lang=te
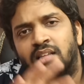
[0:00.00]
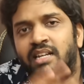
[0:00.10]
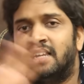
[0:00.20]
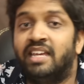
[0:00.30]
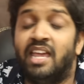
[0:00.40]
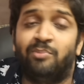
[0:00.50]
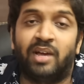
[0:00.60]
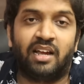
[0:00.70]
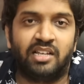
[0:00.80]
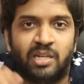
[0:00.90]
తనని గేమ్
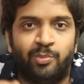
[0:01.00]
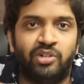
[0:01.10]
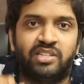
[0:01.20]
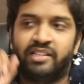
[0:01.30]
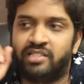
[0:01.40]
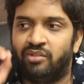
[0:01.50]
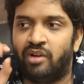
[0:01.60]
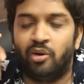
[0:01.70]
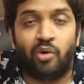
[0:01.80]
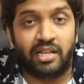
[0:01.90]
పరంగా సపోర్ట్ చేస్తున్న
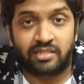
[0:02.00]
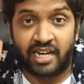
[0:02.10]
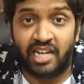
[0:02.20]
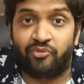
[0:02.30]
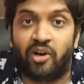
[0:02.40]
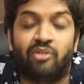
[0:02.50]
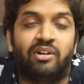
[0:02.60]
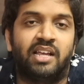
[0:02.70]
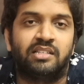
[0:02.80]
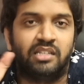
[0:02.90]
వాళ్ళు ఆ స్ట్రైట్
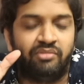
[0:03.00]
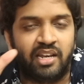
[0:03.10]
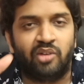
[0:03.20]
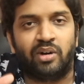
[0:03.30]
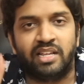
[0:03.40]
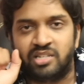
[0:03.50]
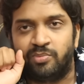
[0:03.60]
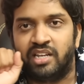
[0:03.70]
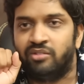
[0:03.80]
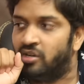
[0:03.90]
ఫార్వర్డ్నెస్ ఇవన్నీ కూడా
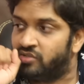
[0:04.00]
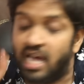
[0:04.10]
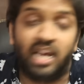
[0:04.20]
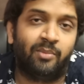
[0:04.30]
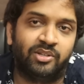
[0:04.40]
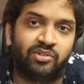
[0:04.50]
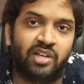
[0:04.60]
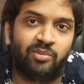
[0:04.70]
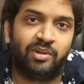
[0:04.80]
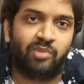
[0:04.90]
ఇష్టపడిన వాళ్ళు చాలామంది
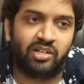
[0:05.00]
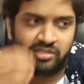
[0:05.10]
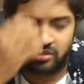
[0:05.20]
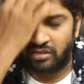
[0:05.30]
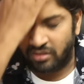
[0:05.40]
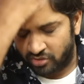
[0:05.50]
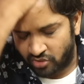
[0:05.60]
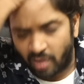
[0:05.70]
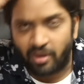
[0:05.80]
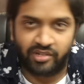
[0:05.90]
ఉన్నారు బిగ్ బాస్లో
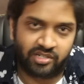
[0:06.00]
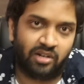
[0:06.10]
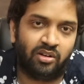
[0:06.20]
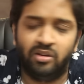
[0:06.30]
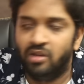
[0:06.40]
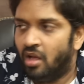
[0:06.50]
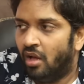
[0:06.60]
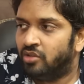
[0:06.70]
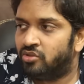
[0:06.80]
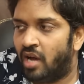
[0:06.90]
శోభ విషయంలో
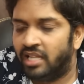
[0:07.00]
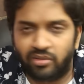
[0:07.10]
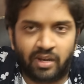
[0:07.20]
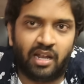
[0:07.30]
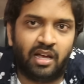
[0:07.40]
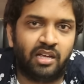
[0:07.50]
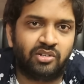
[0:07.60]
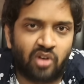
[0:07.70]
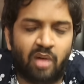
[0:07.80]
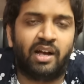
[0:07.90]
సో అందువల్ల
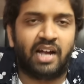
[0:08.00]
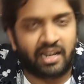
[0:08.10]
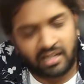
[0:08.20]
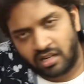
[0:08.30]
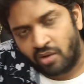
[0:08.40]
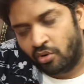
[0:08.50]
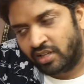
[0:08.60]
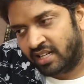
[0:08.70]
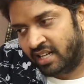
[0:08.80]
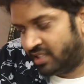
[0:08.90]
శోభకు ఆ రకంగా
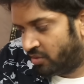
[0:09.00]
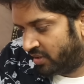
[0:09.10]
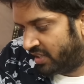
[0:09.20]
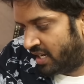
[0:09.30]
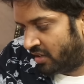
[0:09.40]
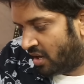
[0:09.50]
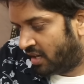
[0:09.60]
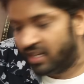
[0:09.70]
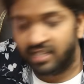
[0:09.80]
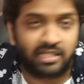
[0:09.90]
ఓటింగ్ అయితే ఉంది అండ్
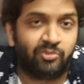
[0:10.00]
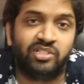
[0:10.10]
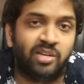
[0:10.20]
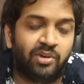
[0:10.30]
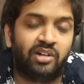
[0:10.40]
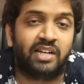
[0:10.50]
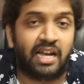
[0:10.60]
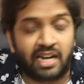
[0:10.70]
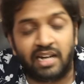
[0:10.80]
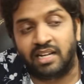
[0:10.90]
ఆల్రెడీ ఇంతకుముందు చెప్పినట్టు
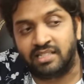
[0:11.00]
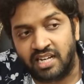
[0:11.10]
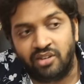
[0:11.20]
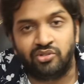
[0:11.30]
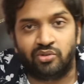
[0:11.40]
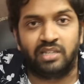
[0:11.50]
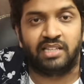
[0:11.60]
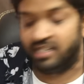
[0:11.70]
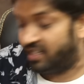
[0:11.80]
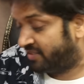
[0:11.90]
కర్ణాటక సైడ్ నుంచి కూడా
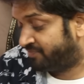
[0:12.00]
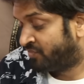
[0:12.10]
తనకి